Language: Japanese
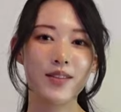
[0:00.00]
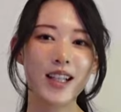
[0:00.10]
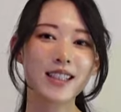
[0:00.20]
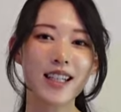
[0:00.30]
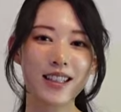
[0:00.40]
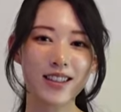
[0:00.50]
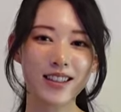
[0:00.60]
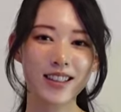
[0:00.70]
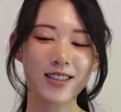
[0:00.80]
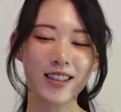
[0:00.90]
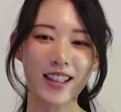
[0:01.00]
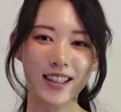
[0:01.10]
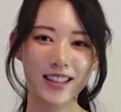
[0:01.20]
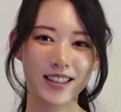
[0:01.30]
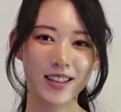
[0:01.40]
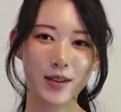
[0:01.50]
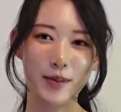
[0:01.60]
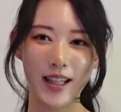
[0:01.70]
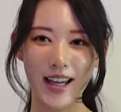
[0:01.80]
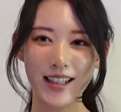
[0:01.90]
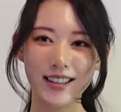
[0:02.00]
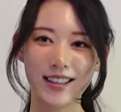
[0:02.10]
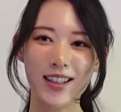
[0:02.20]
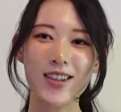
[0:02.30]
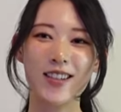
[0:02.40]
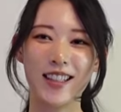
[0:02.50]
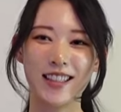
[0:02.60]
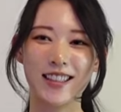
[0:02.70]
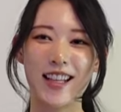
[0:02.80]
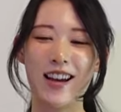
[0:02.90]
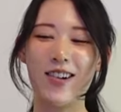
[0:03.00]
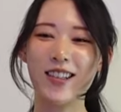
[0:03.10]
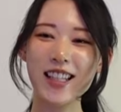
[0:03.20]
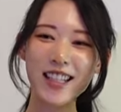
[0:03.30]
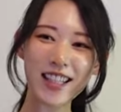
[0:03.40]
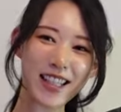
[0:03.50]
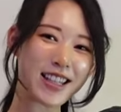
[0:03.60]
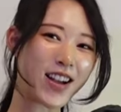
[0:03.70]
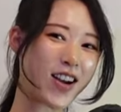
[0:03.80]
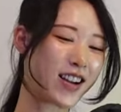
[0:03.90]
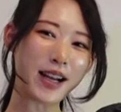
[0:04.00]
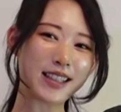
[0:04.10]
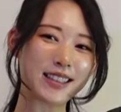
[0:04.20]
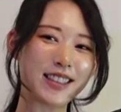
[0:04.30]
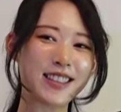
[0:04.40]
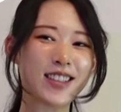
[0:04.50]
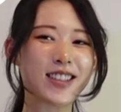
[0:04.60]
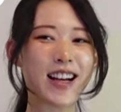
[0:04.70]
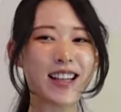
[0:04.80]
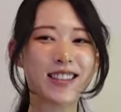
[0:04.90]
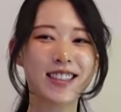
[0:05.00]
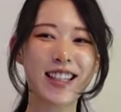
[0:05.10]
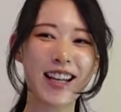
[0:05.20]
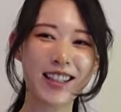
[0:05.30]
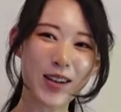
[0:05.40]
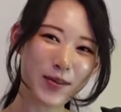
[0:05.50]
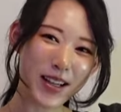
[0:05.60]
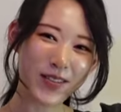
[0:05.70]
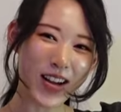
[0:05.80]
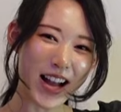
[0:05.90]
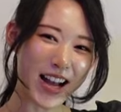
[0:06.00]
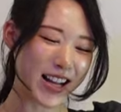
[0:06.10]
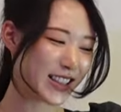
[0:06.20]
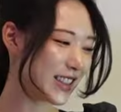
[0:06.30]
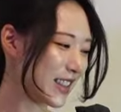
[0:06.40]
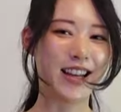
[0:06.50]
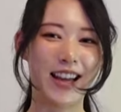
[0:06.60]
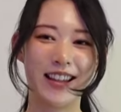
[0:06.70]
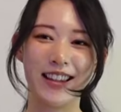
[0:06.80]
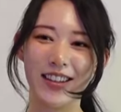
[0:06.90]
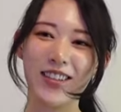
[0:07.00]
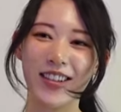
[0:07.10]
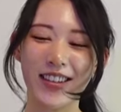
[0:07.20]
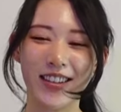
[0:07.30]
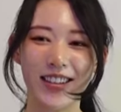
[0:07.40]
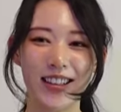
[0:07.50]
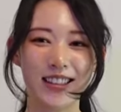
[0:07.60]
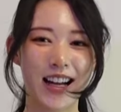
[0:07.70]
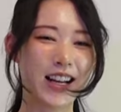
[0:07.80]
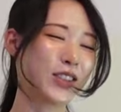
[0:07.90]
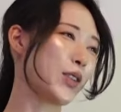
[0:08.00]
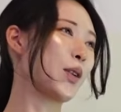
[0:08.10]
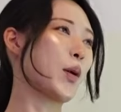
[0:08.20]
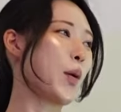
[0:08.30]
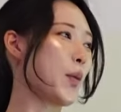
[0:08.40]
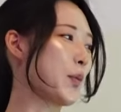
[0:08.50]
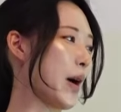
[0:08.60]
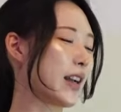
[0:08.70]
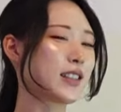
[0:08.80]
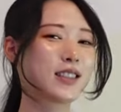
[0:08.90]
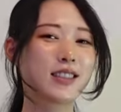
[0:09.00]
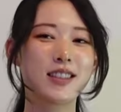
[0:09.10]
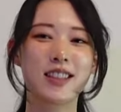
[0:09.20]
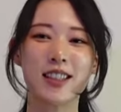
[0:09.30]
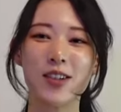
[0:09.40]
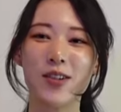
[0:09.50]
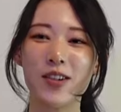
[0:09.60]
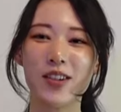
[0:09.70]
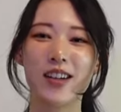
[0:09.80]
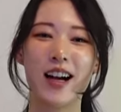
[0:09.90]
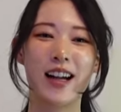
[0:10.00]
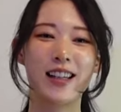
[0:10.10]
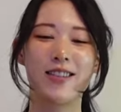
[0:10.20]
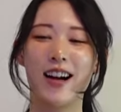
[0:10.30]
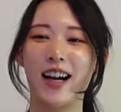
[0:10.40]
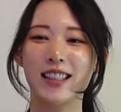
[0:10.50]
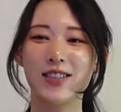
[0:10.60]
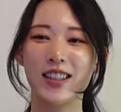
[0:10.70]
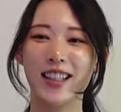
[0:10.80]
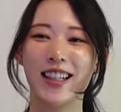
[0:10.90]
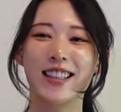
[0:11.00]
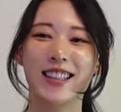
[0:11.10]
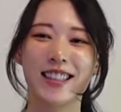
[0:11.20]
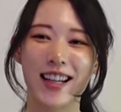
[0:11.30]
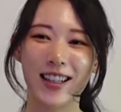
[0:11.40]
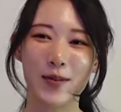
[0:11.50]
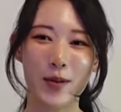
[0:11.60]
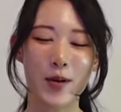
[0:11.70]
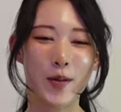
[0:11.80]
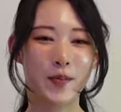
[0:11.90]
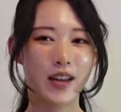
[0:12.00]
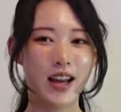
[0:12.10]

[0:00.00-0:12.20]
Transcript: 皆さんこんにちは谷口みです今日はですねお気に入りのバッグの紹介をしたいと思いますえっとあのバッグ紹介は初めてなんですけれども